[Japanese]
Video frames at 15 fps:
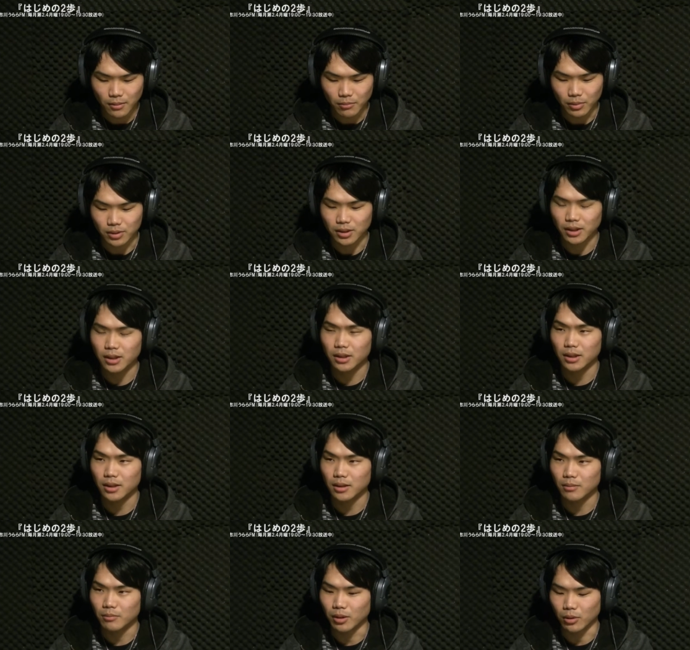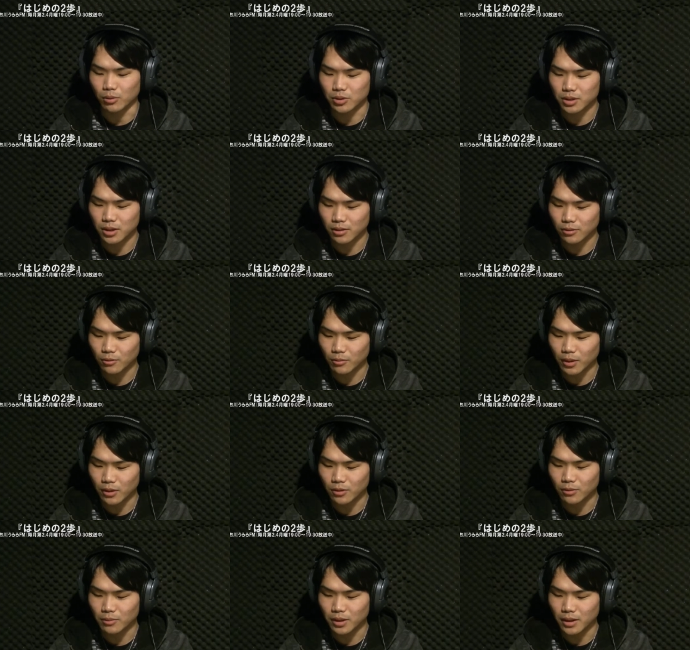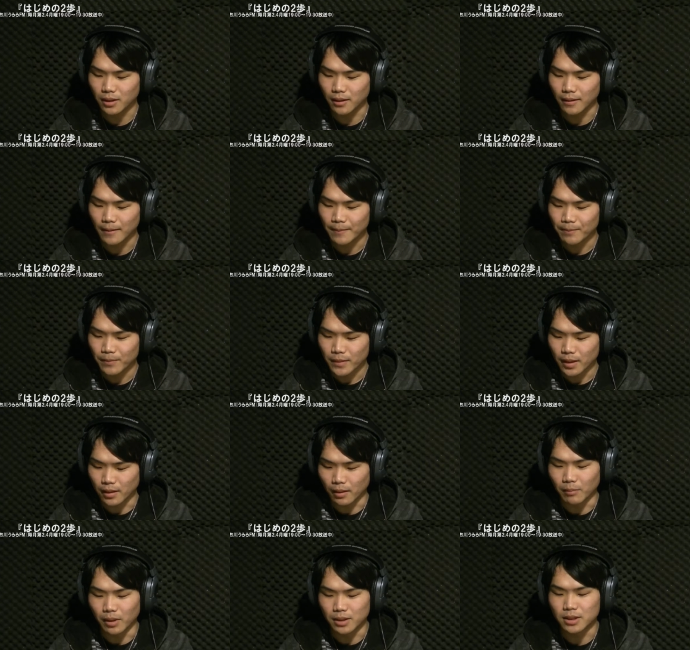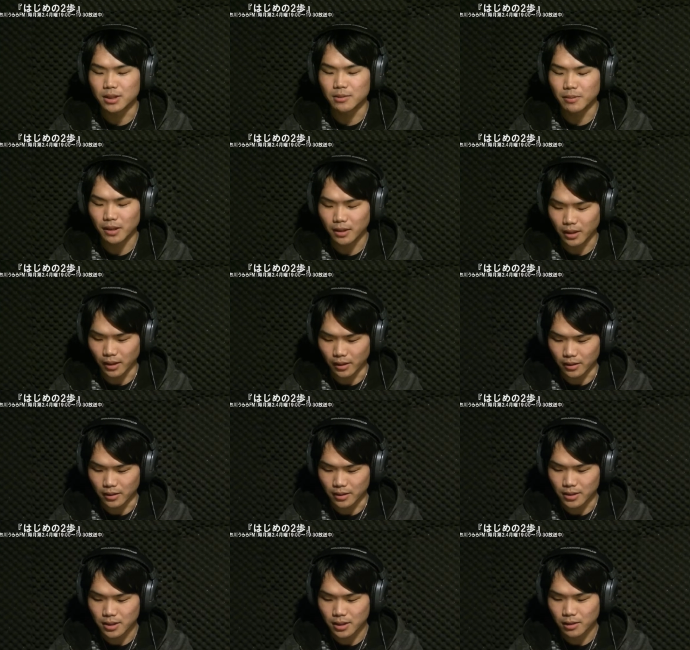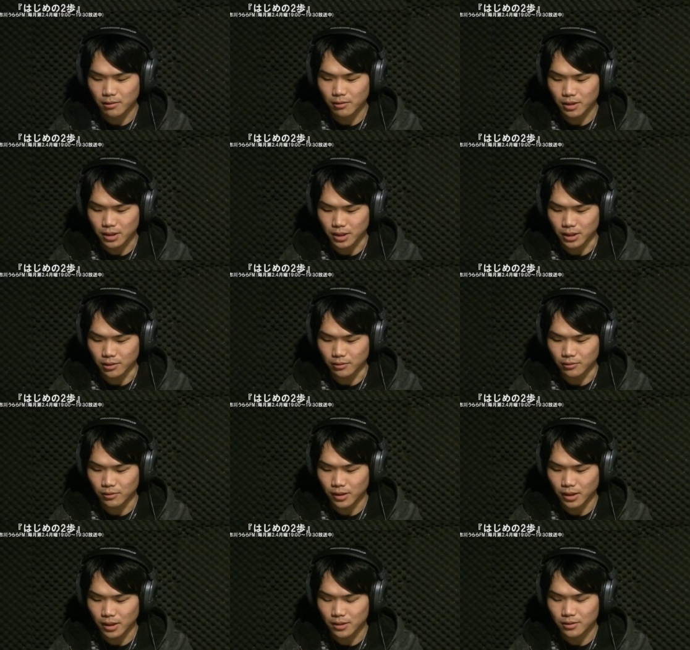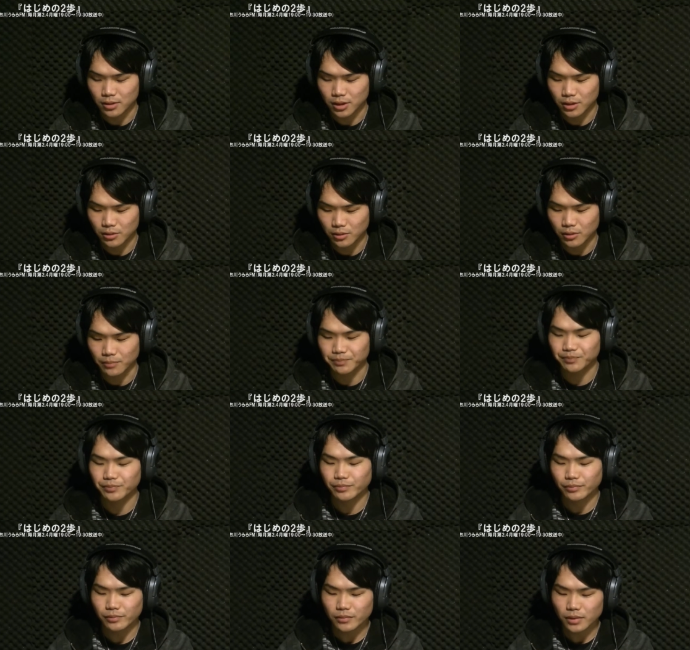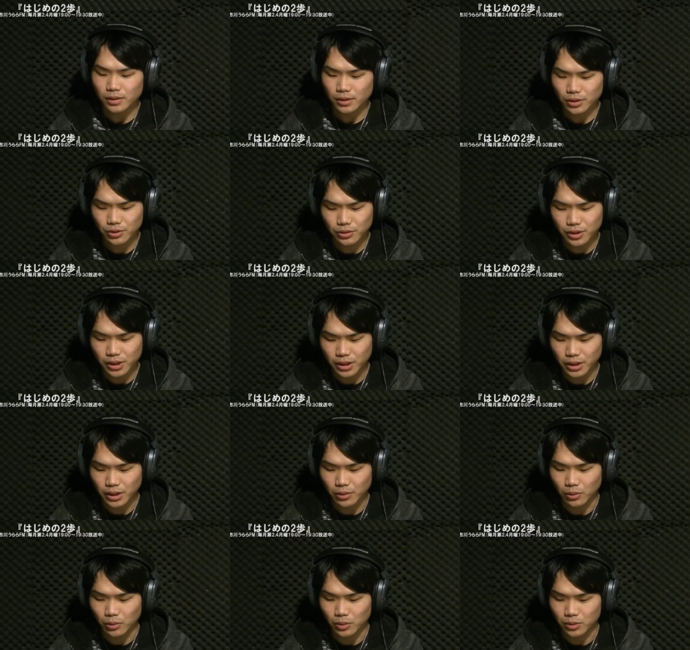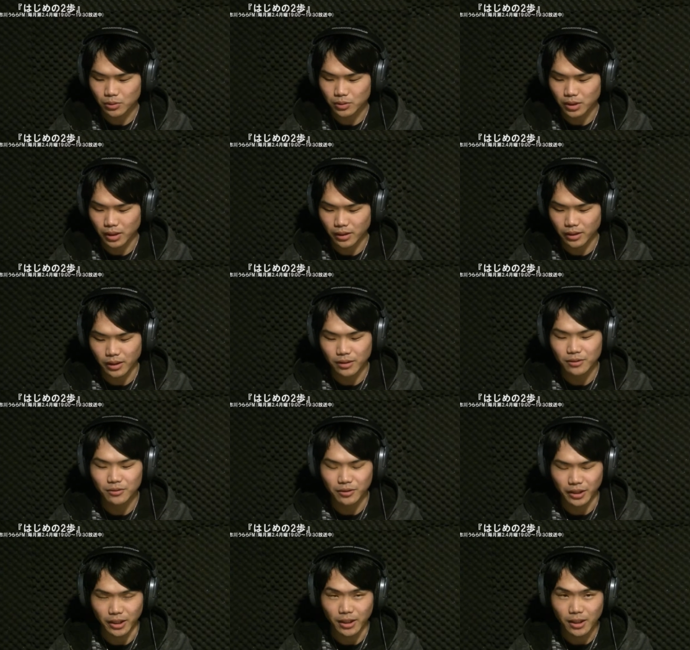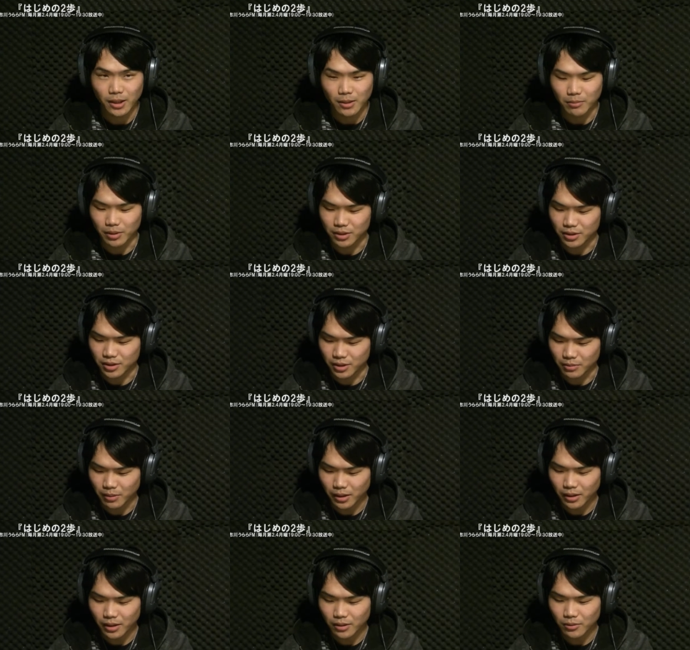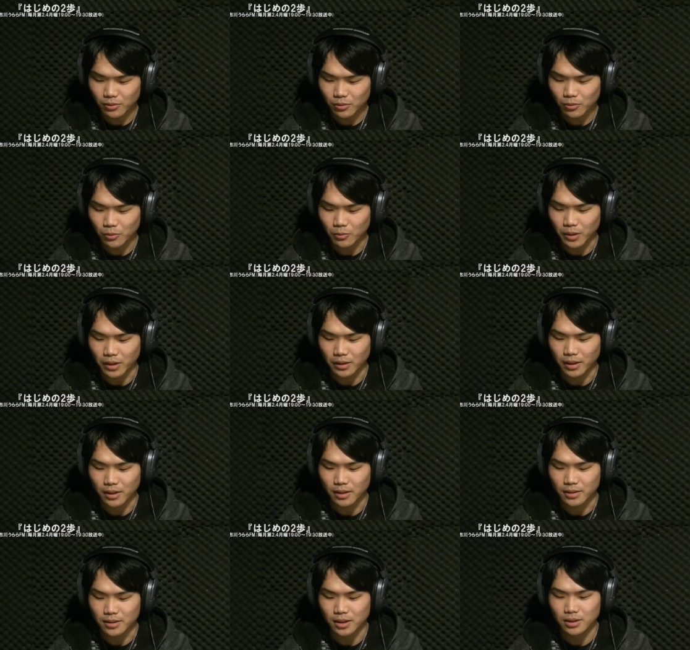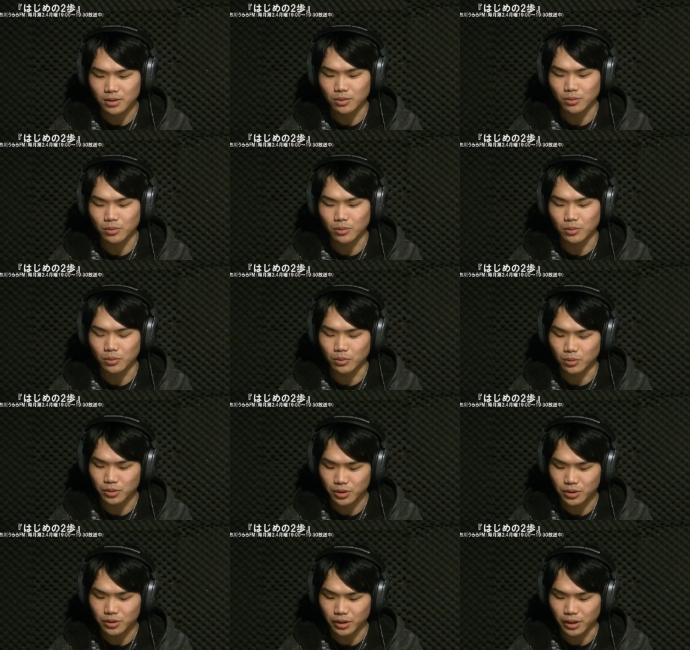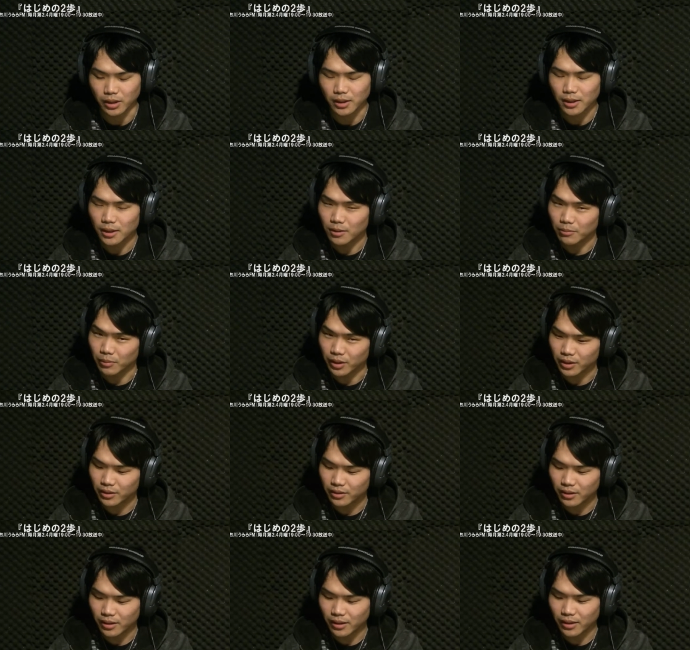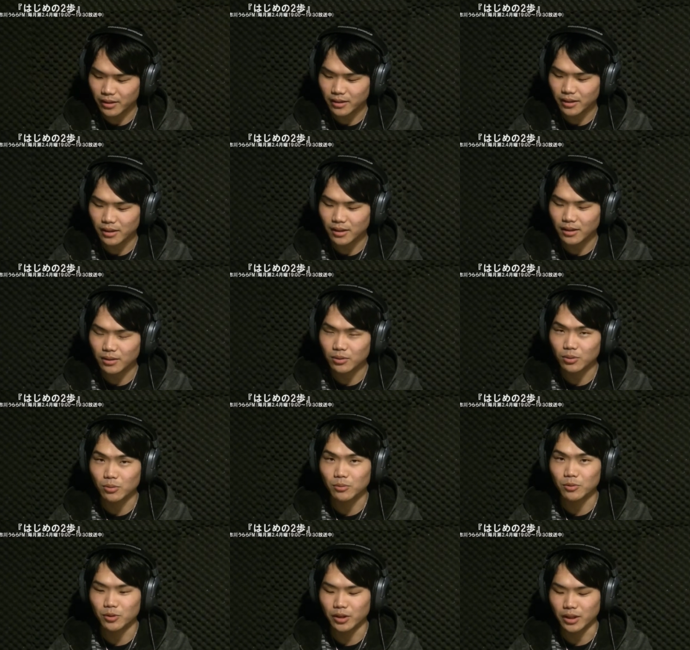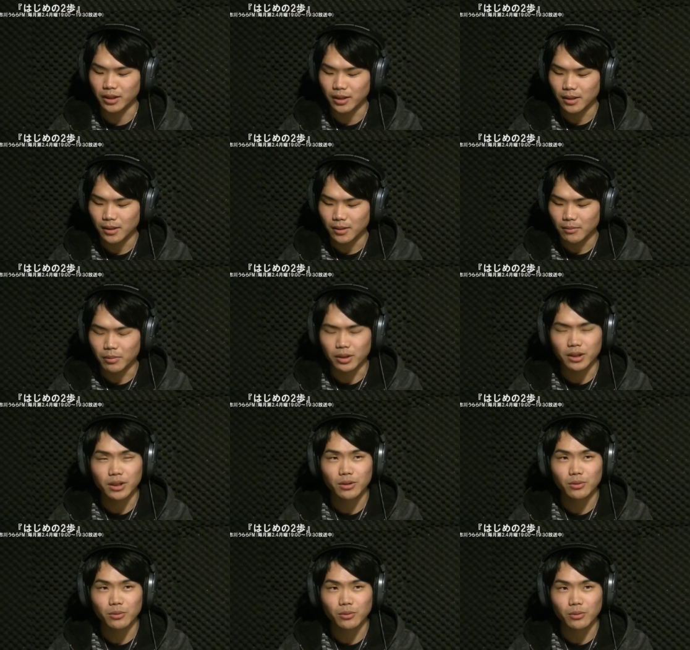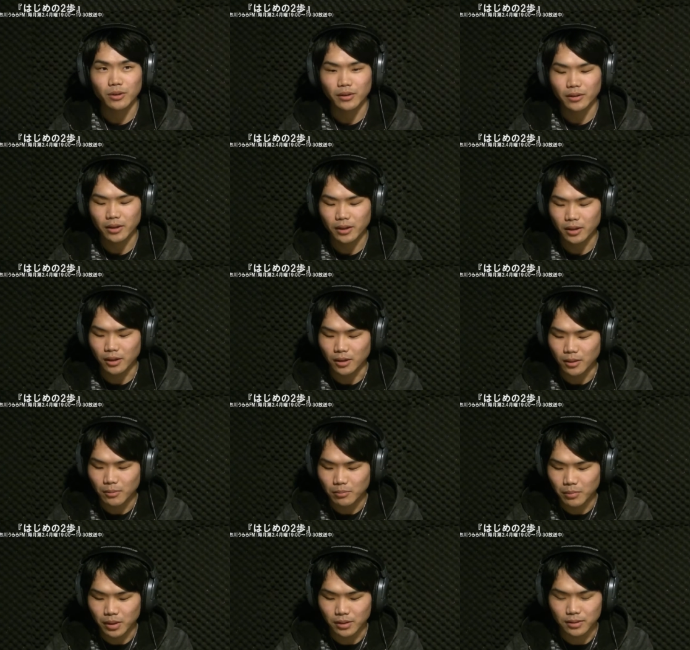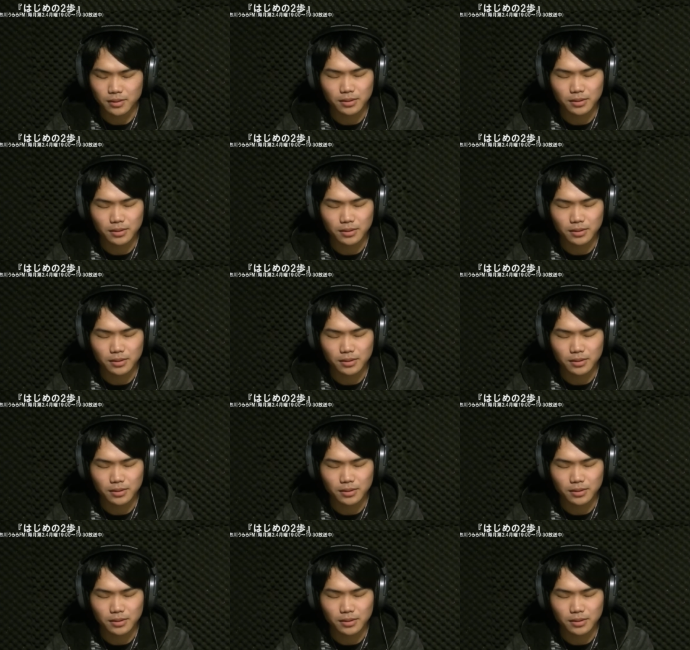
まあ、最近、まあ、こちらの番組が、まあ、千葉県市川市浦安市を中心に放送されているのに、まあ、千葉県方面でジャスト50に、まあ、行ってないなと思い、まあ、いいところがないか、まあ、